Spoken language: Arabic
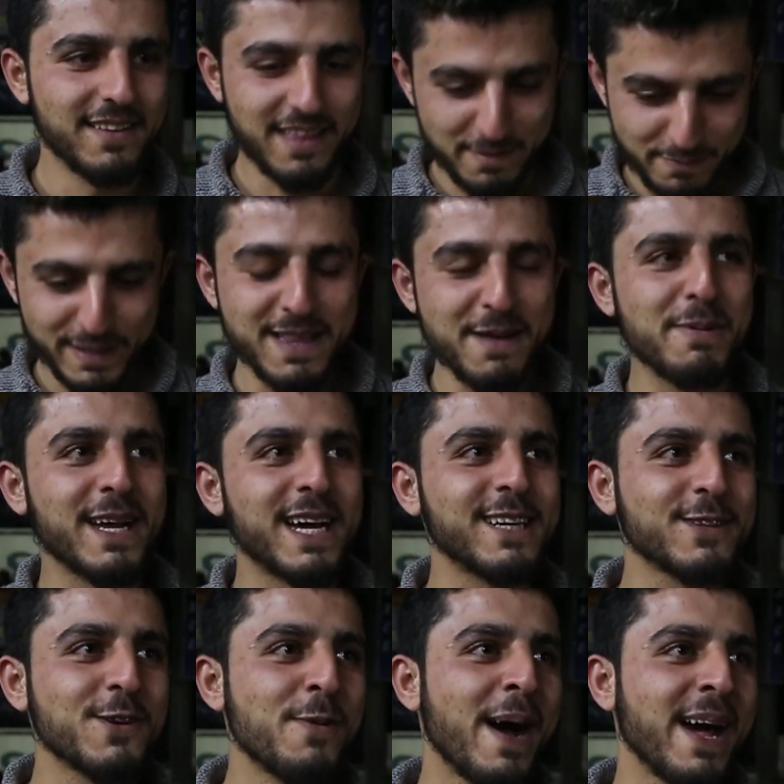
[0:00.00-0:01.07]
ضربتني
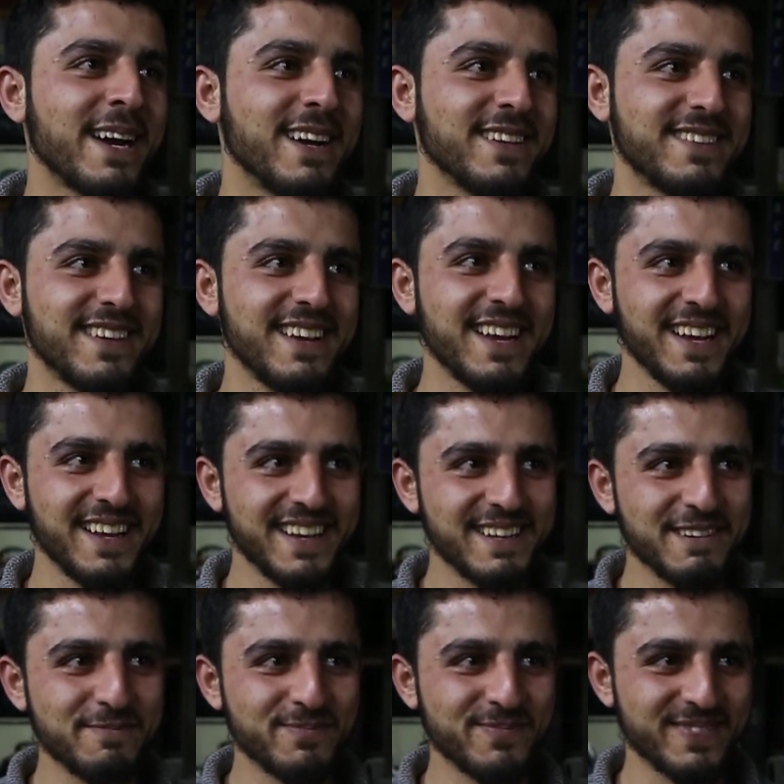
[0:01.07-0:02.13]
بالخرطوم على راسي
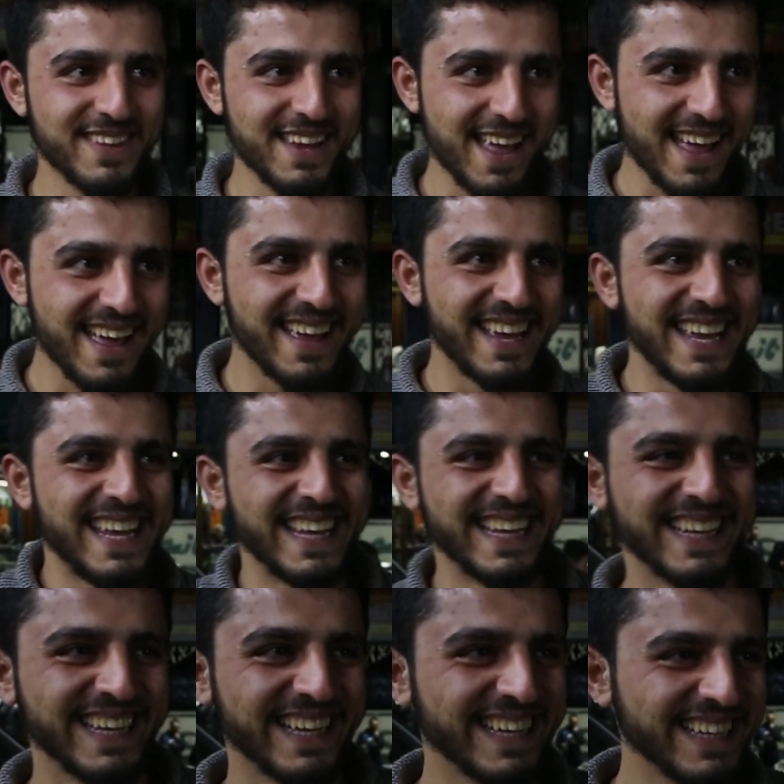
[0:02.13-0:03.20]
لفتوا بعض إيه.
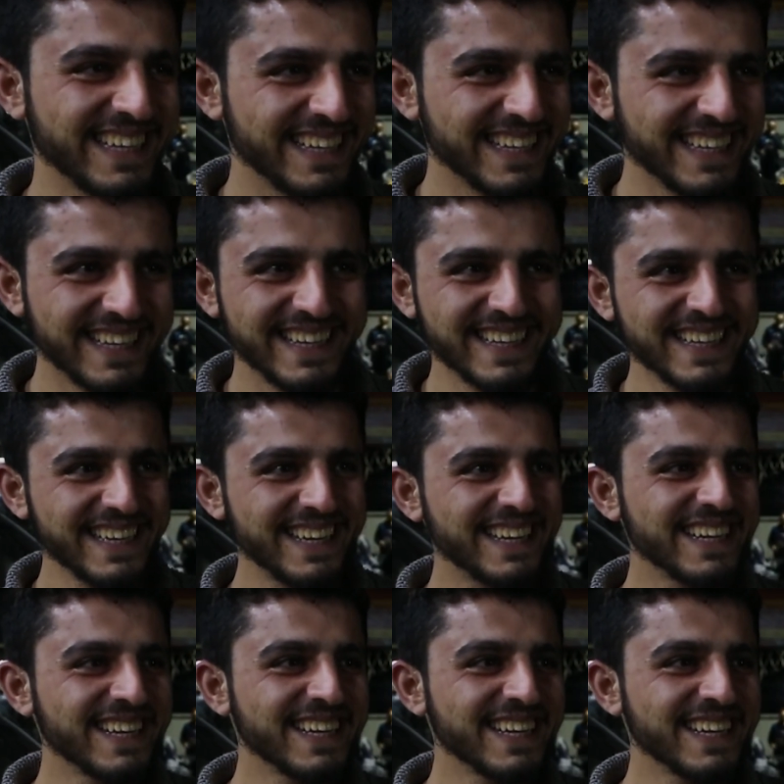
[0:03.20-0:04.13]
تمام واجا ابوك